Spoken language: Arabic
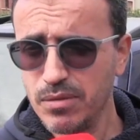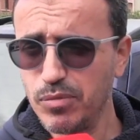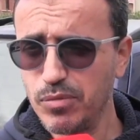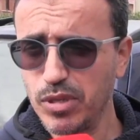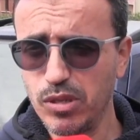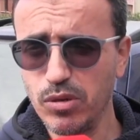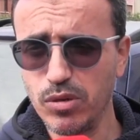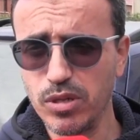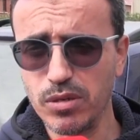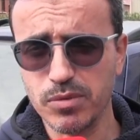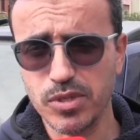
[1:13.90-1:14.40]

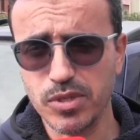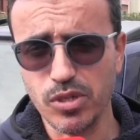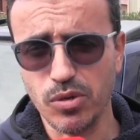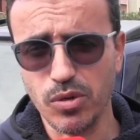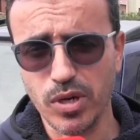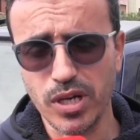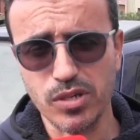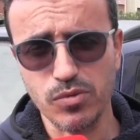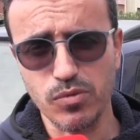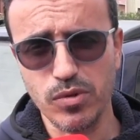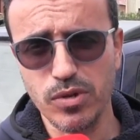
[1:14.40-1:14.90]
بدلوا لهم
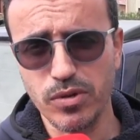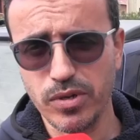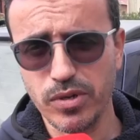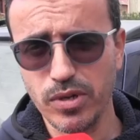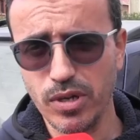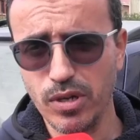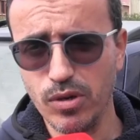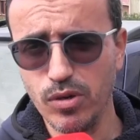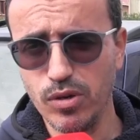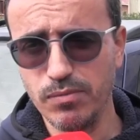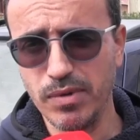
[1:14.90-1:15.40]
التوقيت ولاو
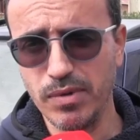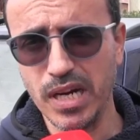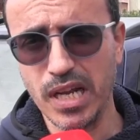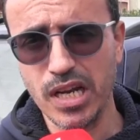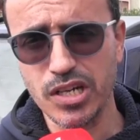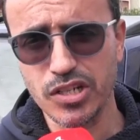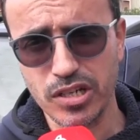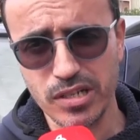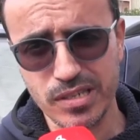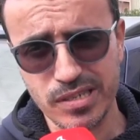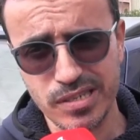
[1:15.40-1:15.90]
كيحلوا مع
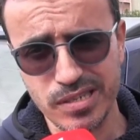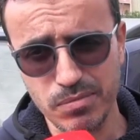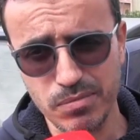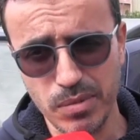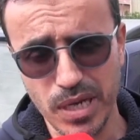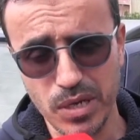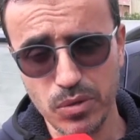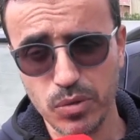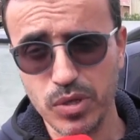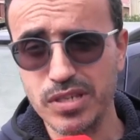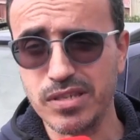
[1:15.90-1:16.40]
10
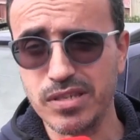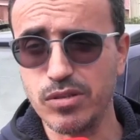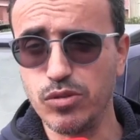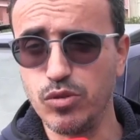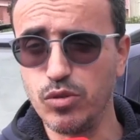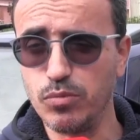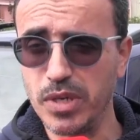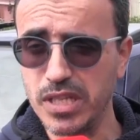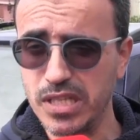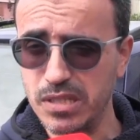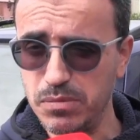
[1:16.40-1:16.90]
الصباح
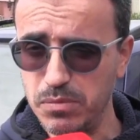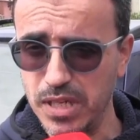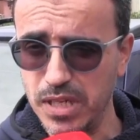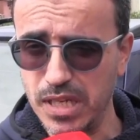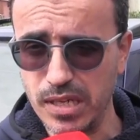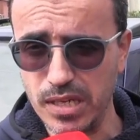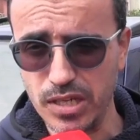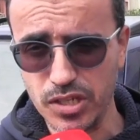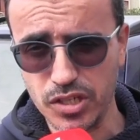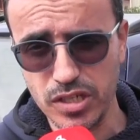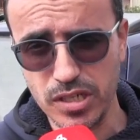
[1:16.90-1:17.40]
وكيسدوا مع
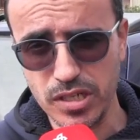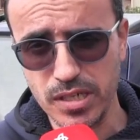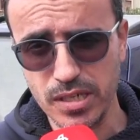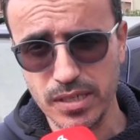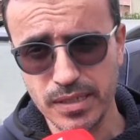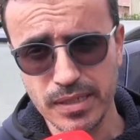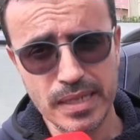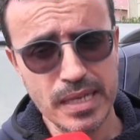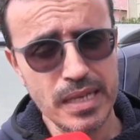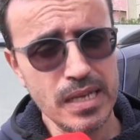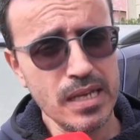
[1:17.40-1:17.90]
8
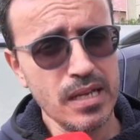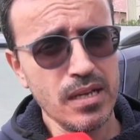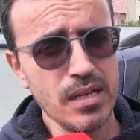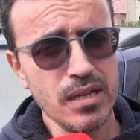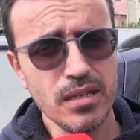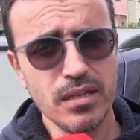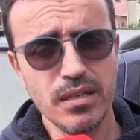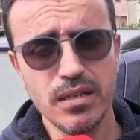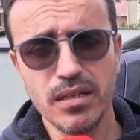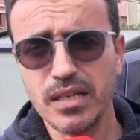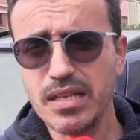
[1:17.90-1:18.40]
العشيه
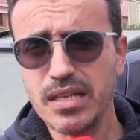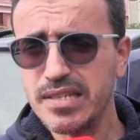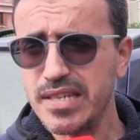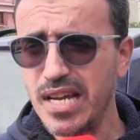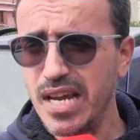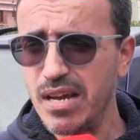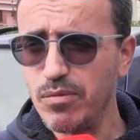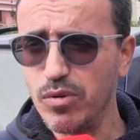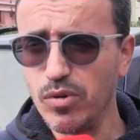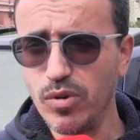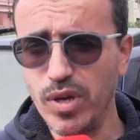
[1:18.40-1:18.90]
آه،
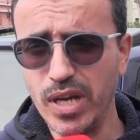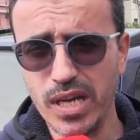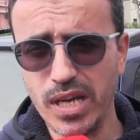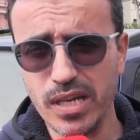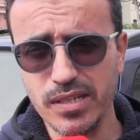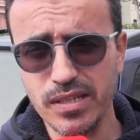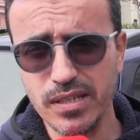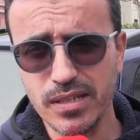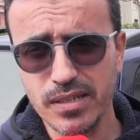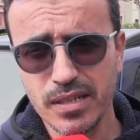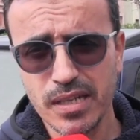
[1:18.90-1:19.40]
كيتعاملوا
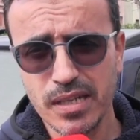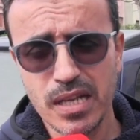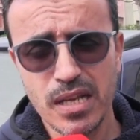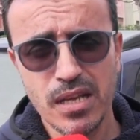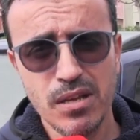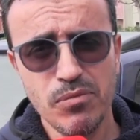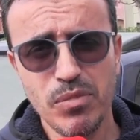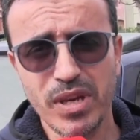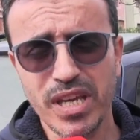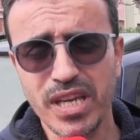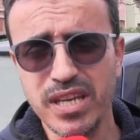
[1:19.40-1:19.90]
عادي
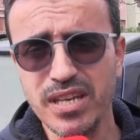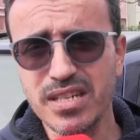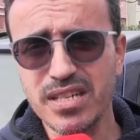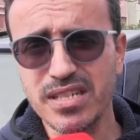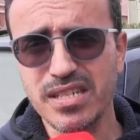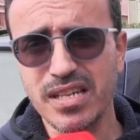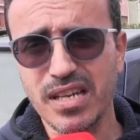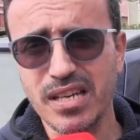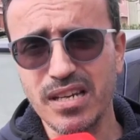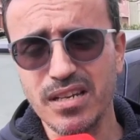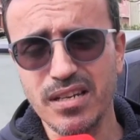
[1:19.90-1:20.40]
ما
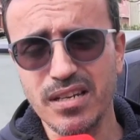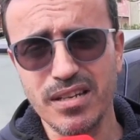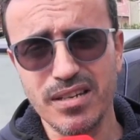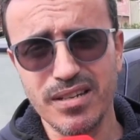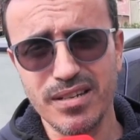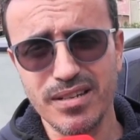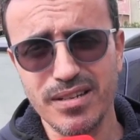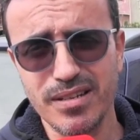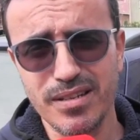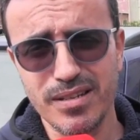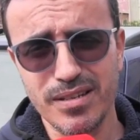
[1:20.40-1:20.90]
كايناش ديك
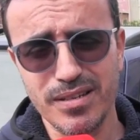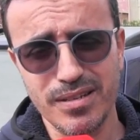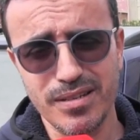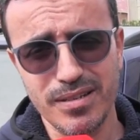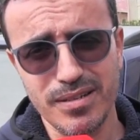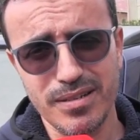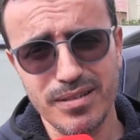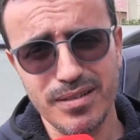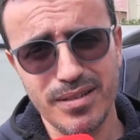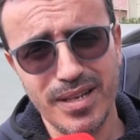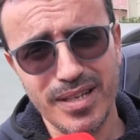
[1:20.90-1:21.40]

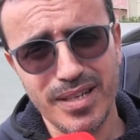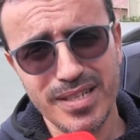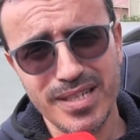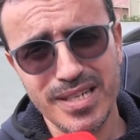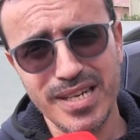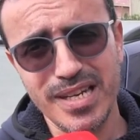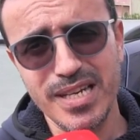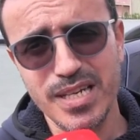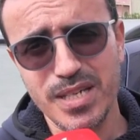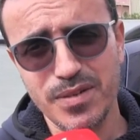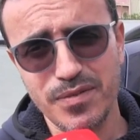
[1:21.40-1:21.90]

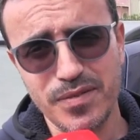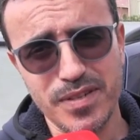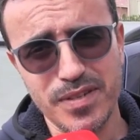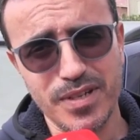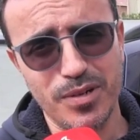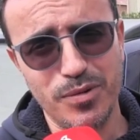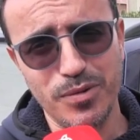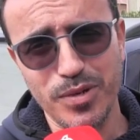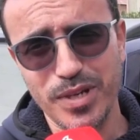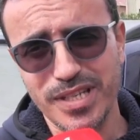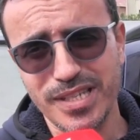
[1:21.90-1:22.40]
هادشي اللي شفت
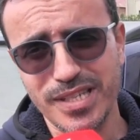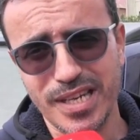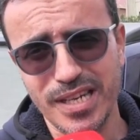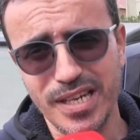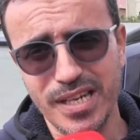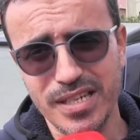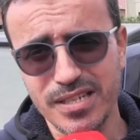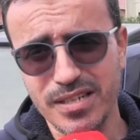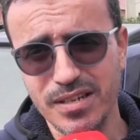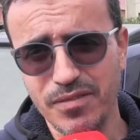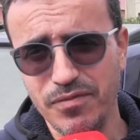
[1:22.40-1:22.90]
اخويا
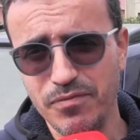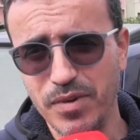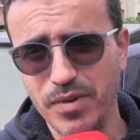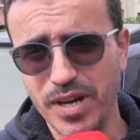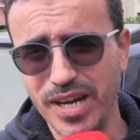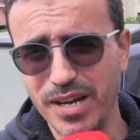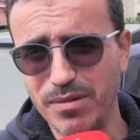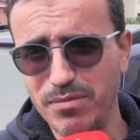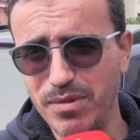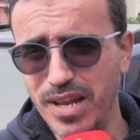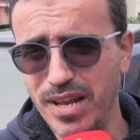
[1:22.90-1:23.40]
تخلعت هنا في
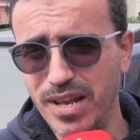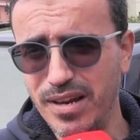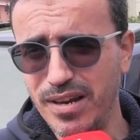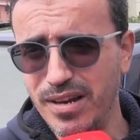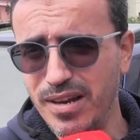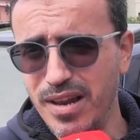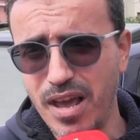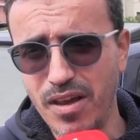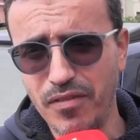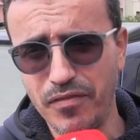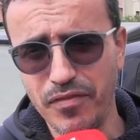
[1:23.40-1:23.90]
المغرب
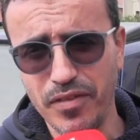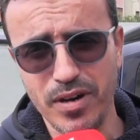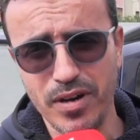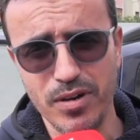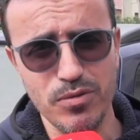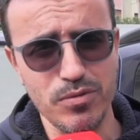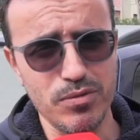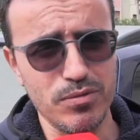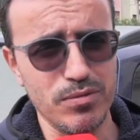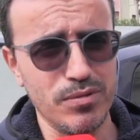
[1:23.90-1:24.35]
اللهفه